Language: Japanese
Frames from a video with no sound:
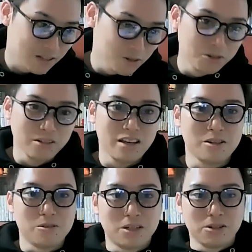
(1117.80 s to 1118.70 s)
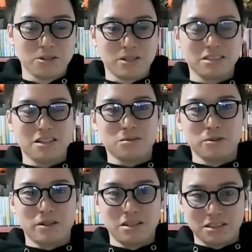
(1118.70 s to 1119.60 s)
ということで、今日はこれで終わりにしたいと
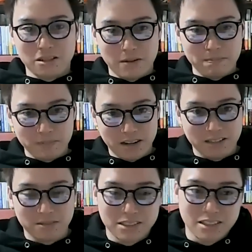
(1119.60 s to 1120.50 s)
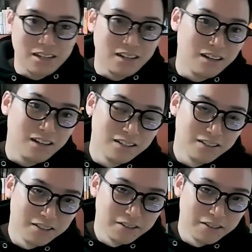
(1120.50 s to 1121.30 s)
思います。では、ありがとうございました。